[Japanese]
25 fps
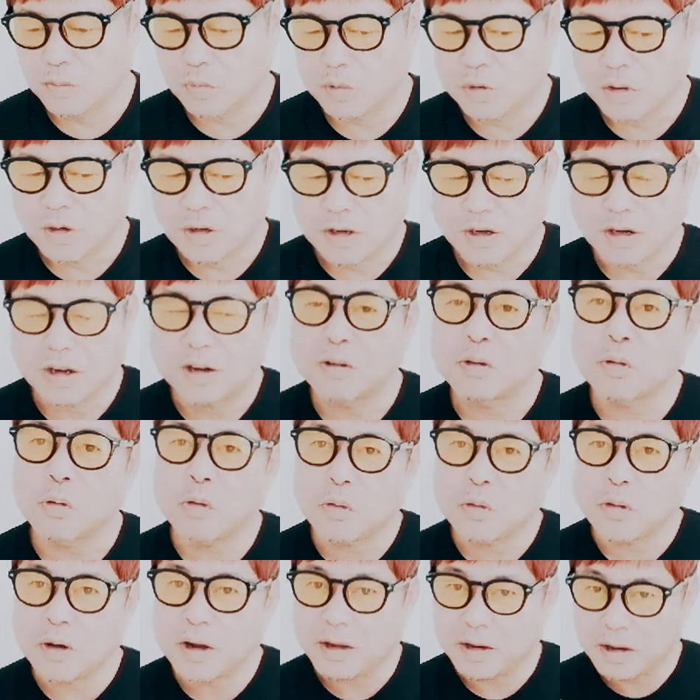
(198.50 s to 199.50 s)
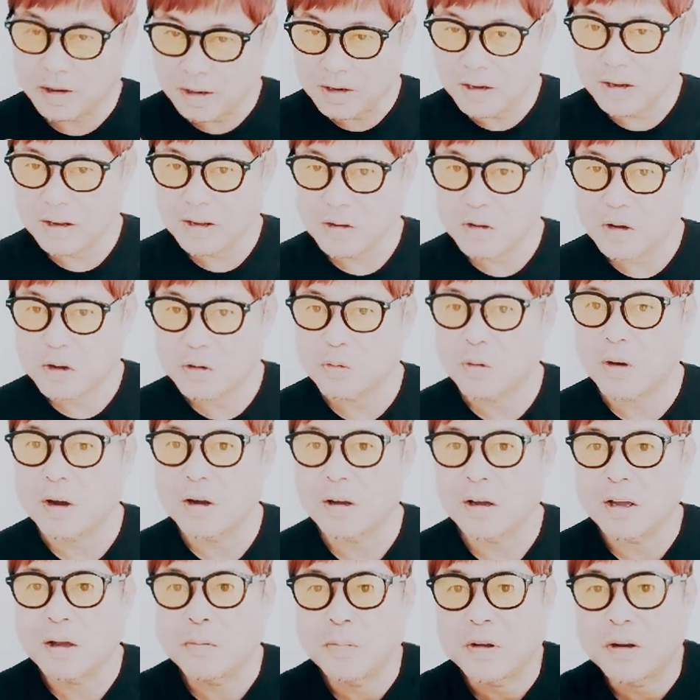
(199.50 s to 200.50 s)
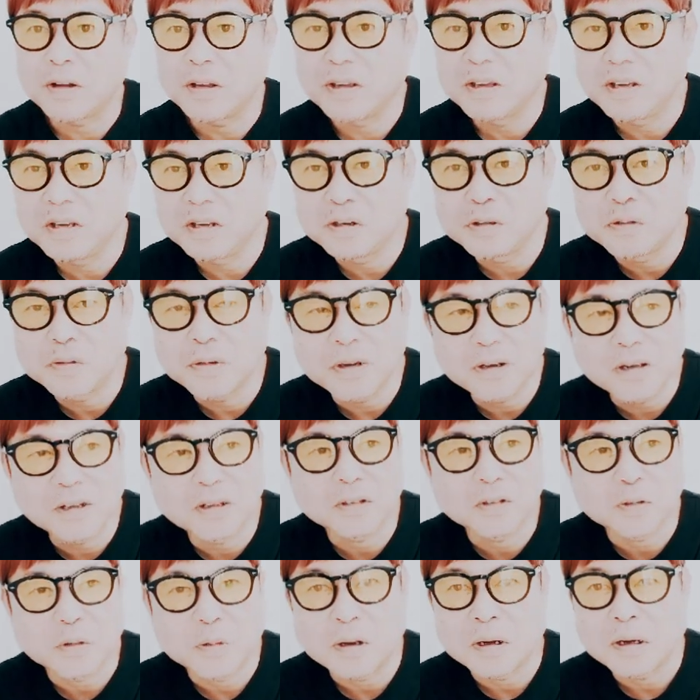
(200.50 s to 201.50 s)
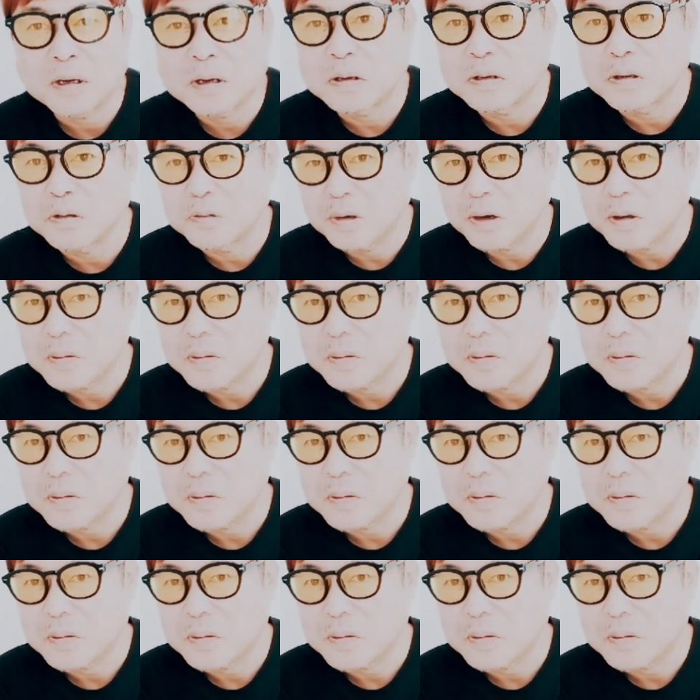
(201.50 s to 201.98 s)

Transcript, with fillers: もうハードコアなね、ファンがやっぱりいるわけですよ、中に